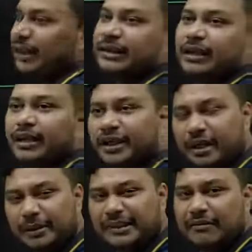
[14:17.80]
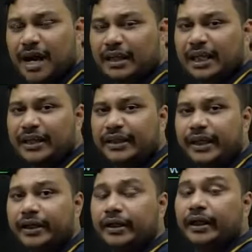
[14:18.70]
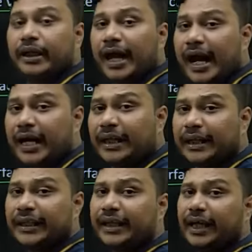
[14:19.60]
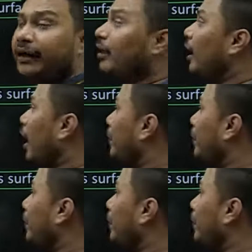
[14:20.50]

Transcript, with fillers: से रिलेटेड भी सवाल है ये है या नहीं है अब